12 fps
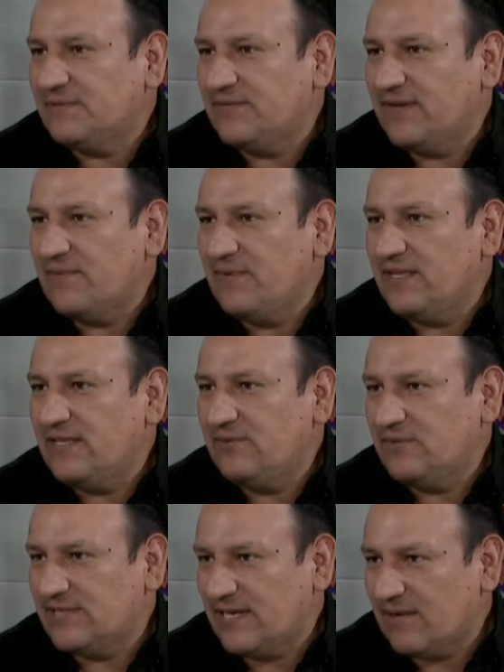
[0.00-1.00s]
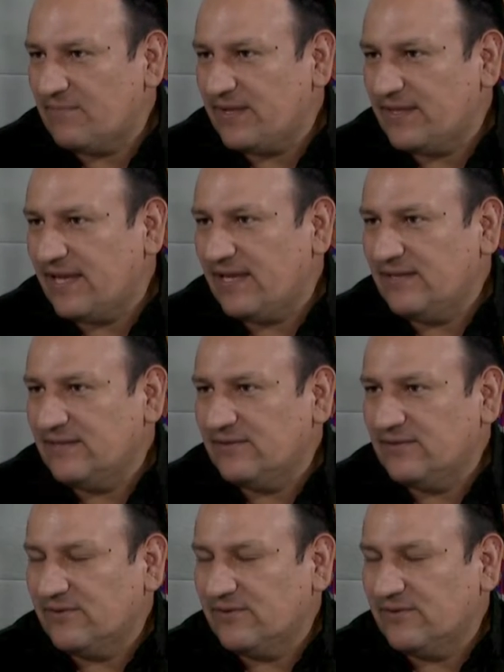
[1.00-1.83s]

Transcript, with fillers: específicamente en nuestra capital,